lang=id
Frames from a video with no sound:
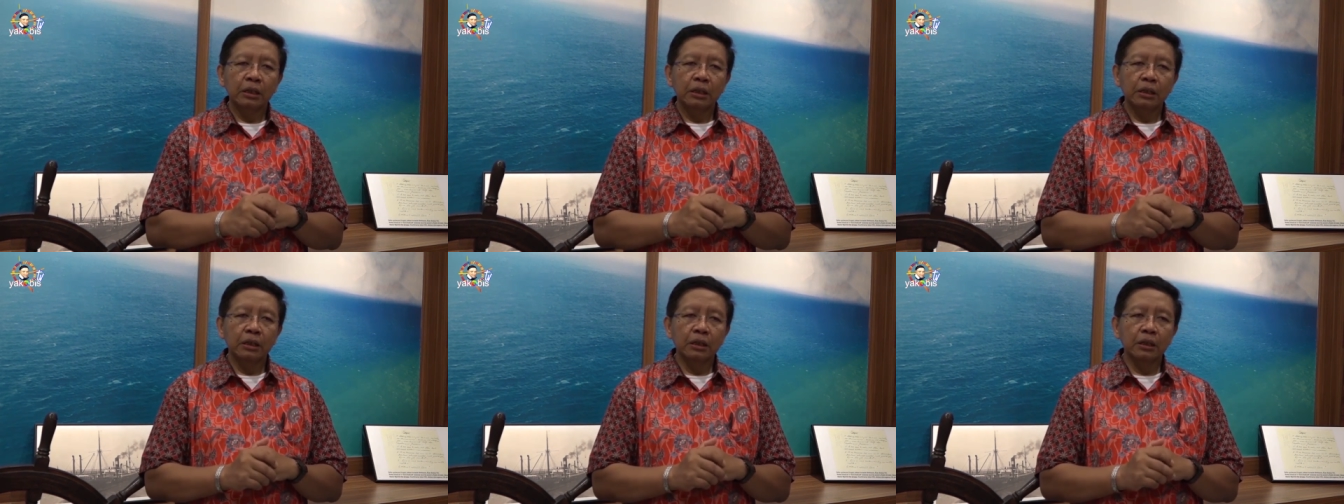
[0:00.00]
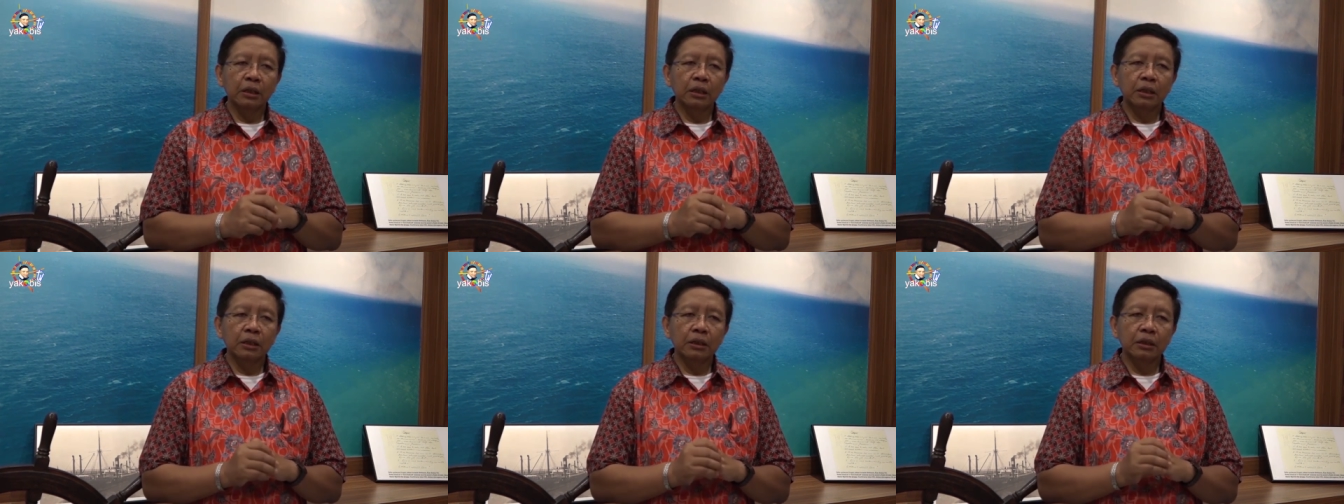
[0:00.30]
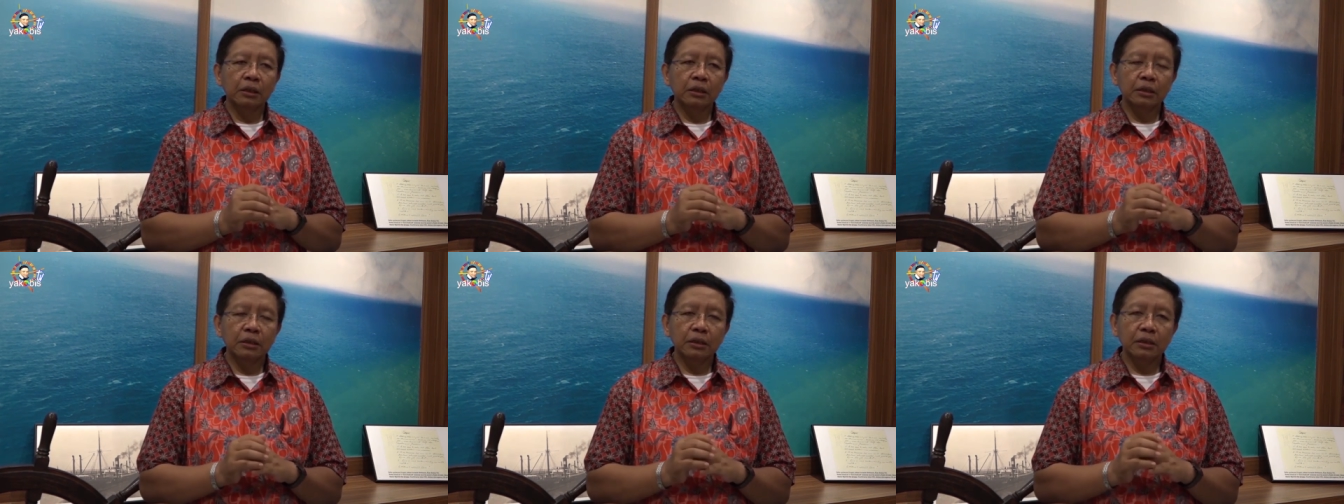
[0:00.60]

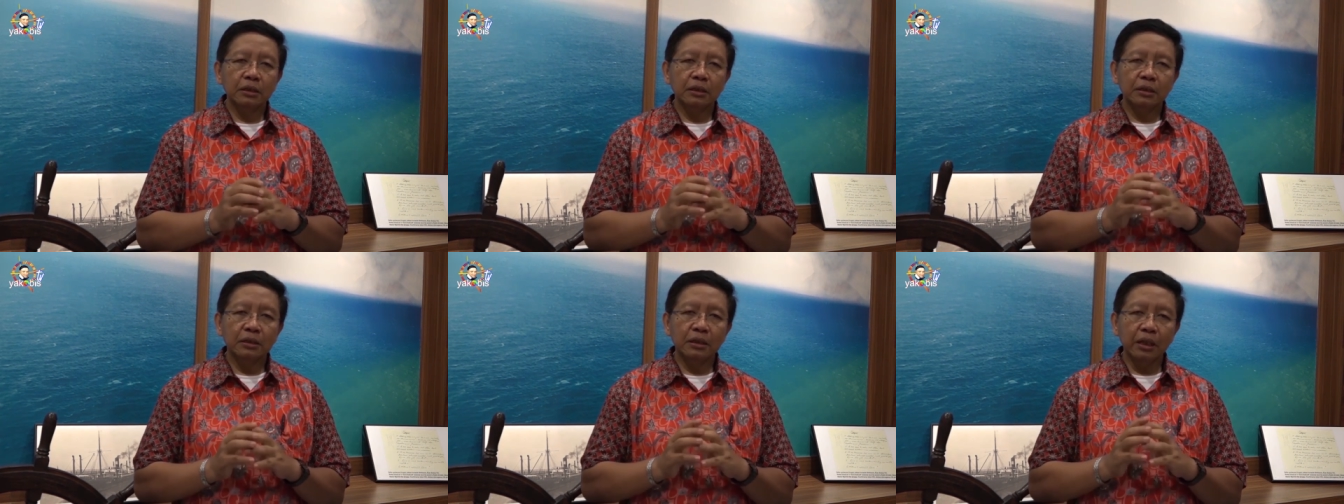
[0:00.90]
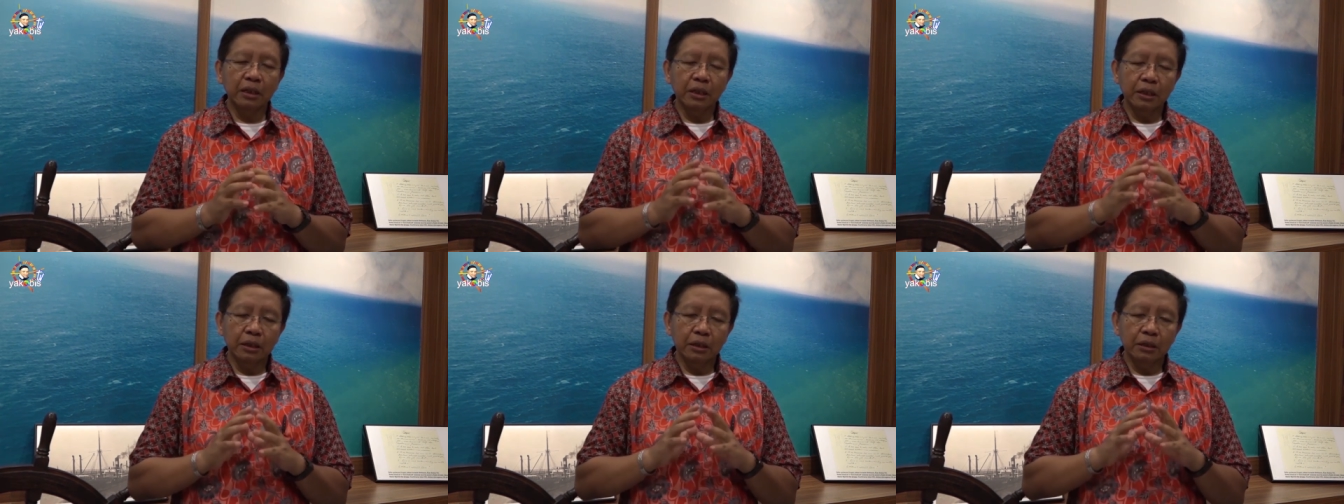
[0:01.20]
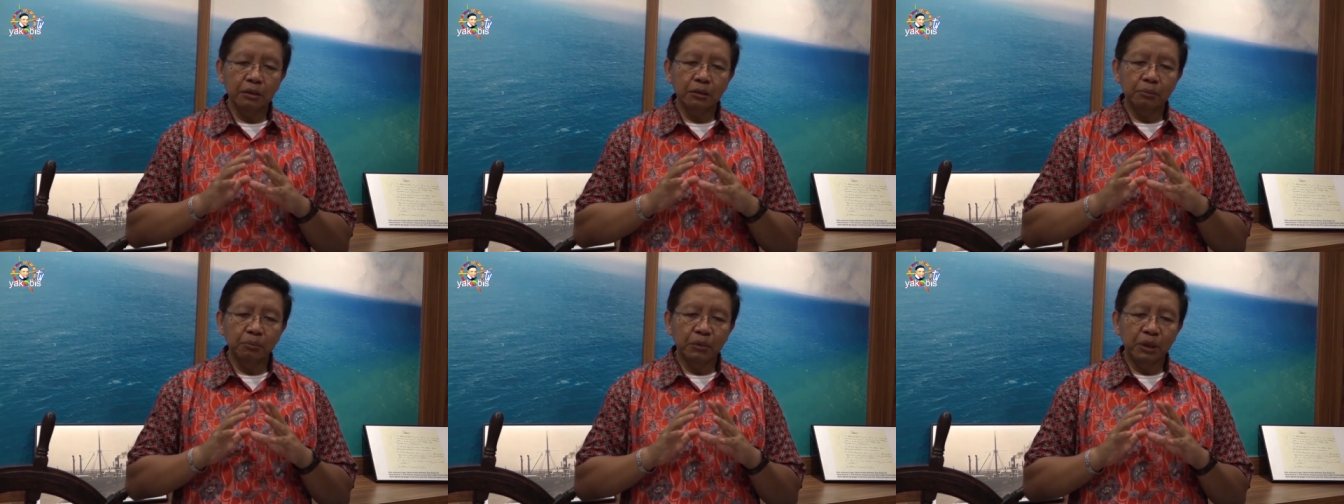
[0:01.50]
Uh,
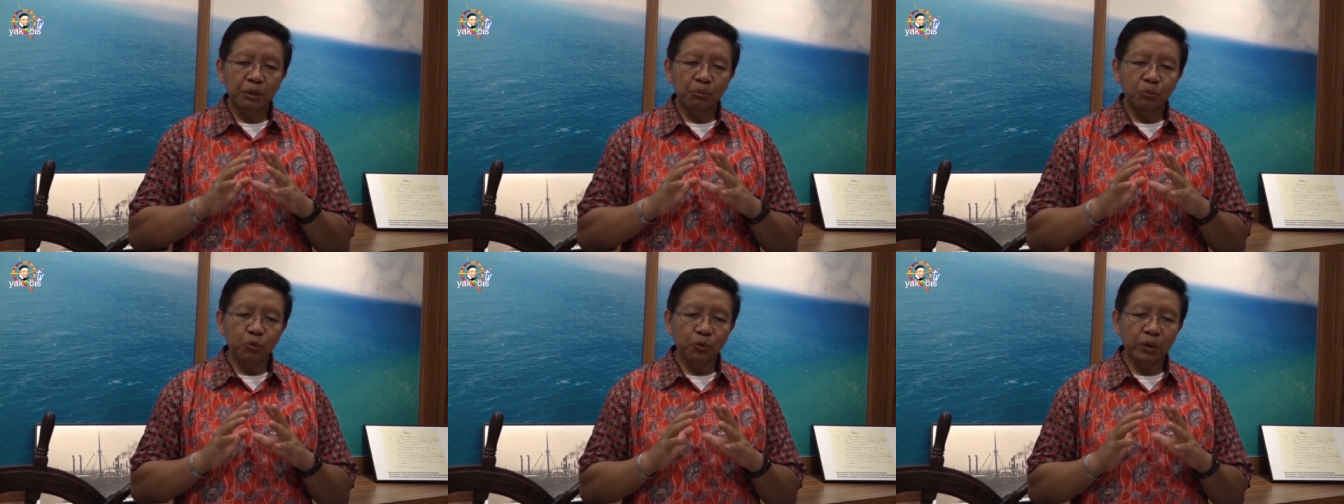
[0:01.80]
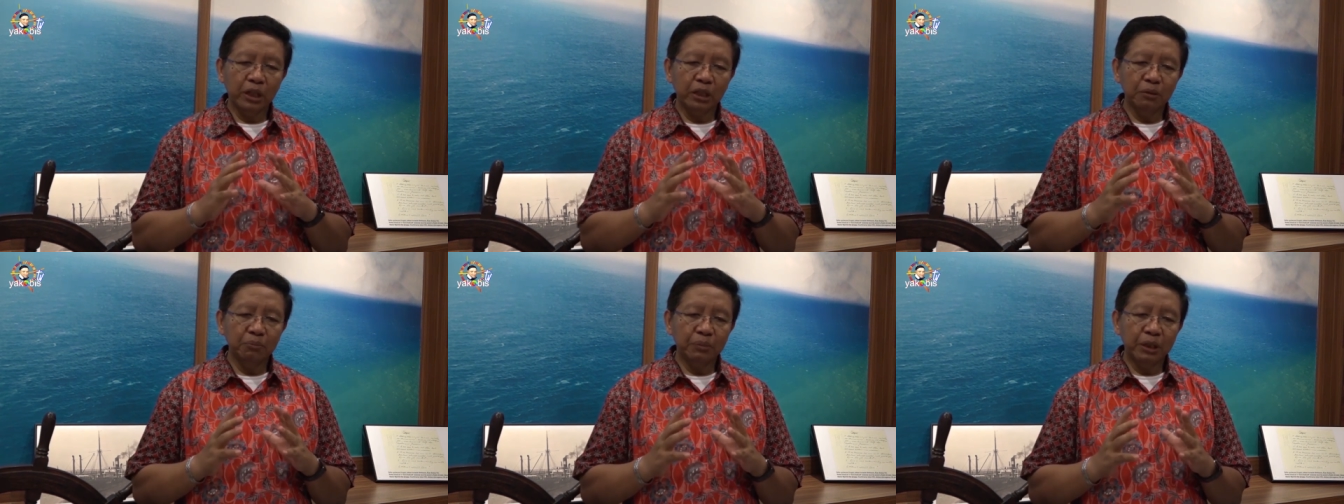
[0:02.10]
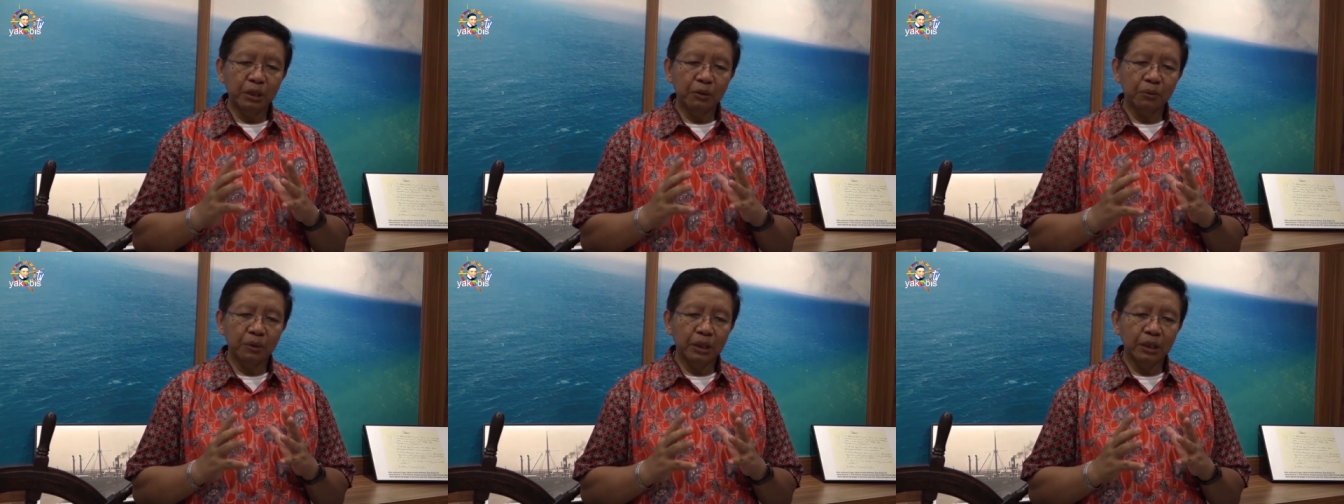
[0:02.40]
saya menemukan
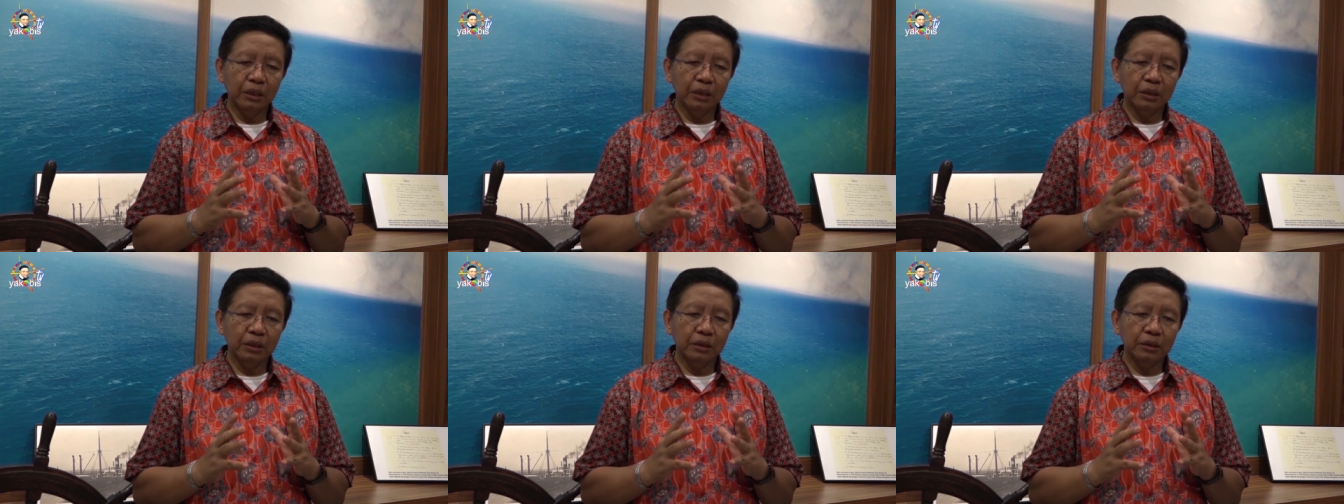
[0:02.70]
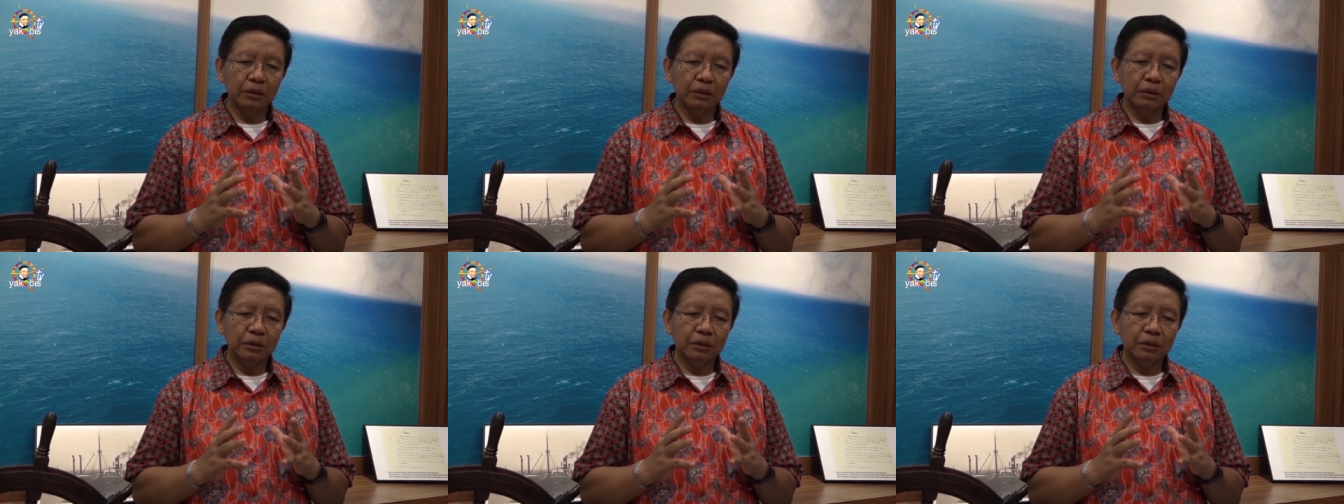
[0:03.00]
bahwa